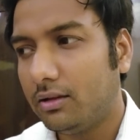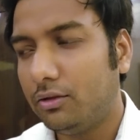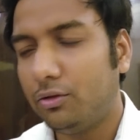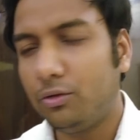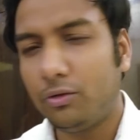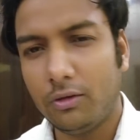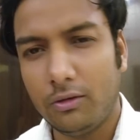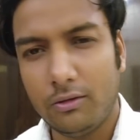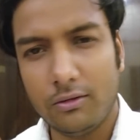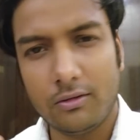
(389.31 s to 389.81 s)

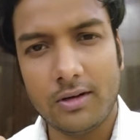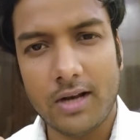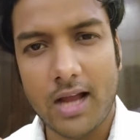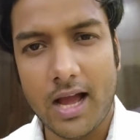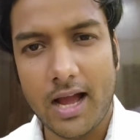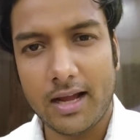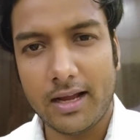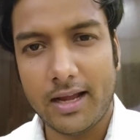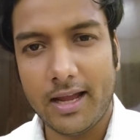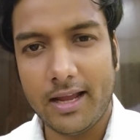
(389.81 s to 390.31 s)
দুটো লোক না
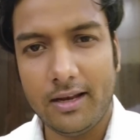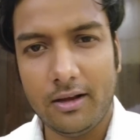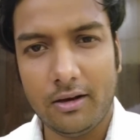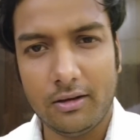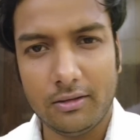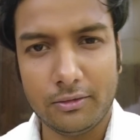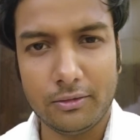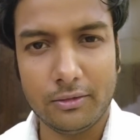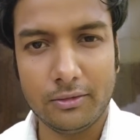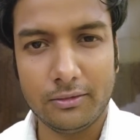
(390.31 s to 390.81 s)
গেলে
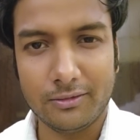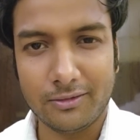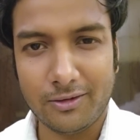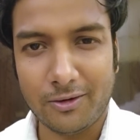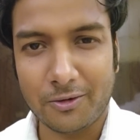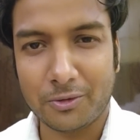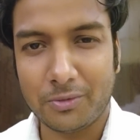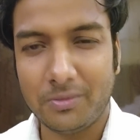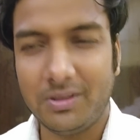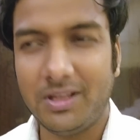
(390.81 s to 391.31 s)
হয়তো
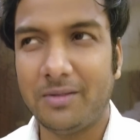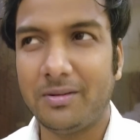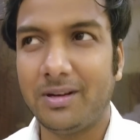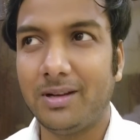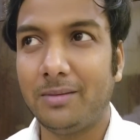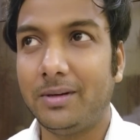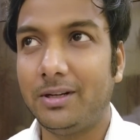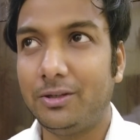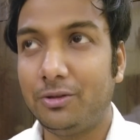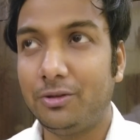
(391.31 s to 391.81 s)
অসুবিধা হয়
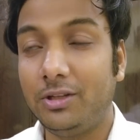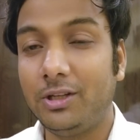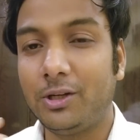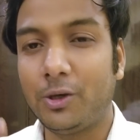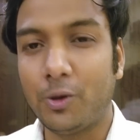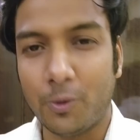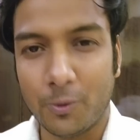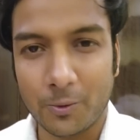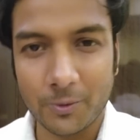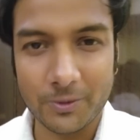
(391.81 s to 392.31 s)
না বাট যদি
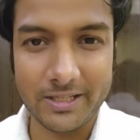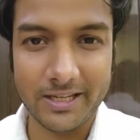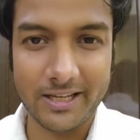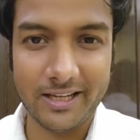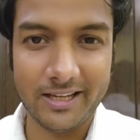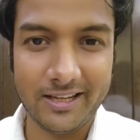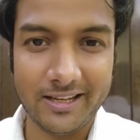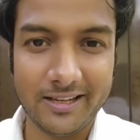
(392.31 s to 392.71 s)
খোঁজে